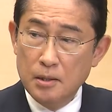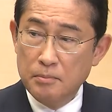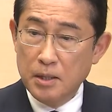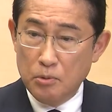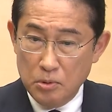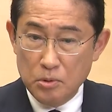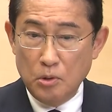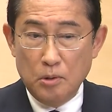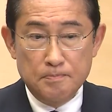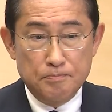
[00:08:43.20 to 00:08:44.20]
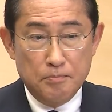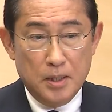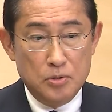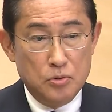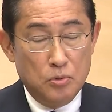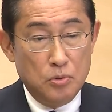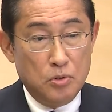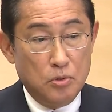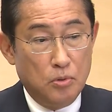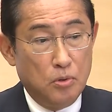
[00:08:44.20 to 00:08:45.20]
今後の状
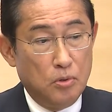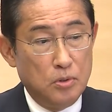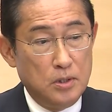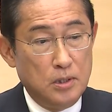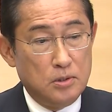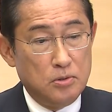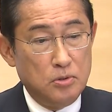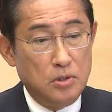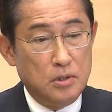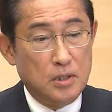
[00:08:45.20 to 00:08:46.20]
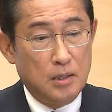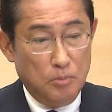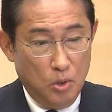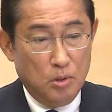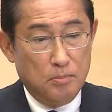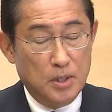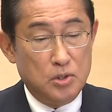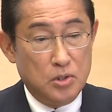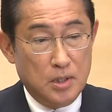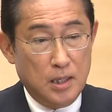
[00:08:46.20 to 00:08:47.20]
況についても、
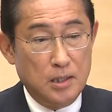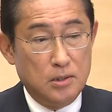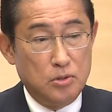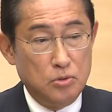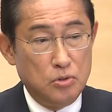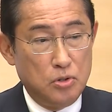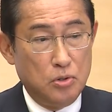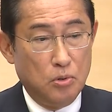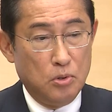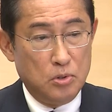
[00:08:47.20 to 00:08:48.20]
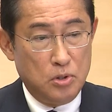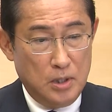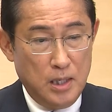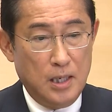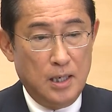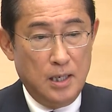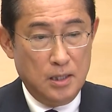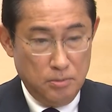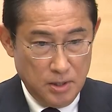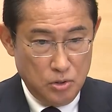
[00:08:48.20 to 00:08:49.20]
しっかり注視をして
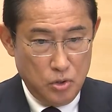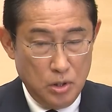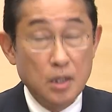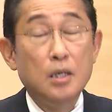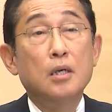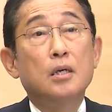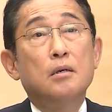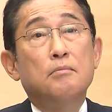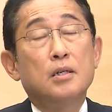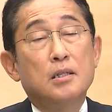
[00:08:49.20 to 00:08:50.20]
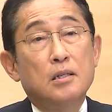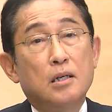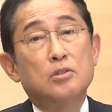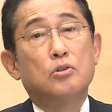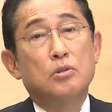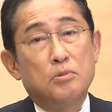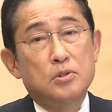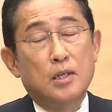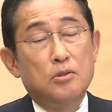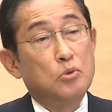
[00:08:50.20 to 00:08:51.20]
いきますし、また何よりも
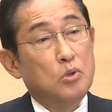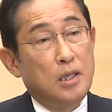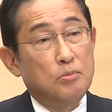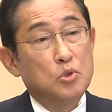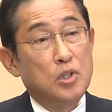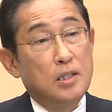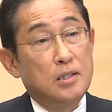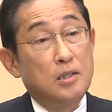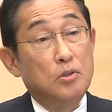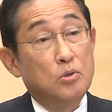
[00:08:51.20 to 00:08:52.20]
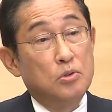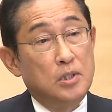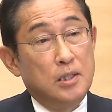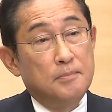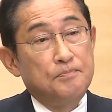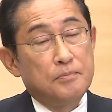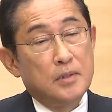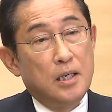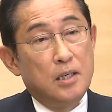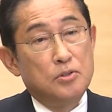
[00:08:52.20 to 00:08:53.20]
先ほど来申し上げているように、
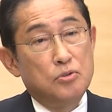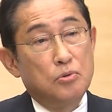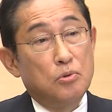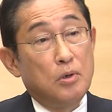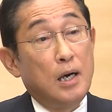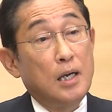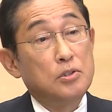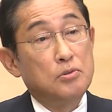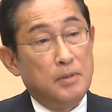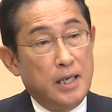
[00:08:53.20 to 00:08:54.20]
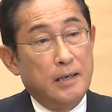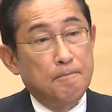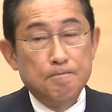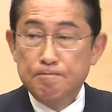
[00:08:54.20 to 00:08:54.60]
中国をはじめ、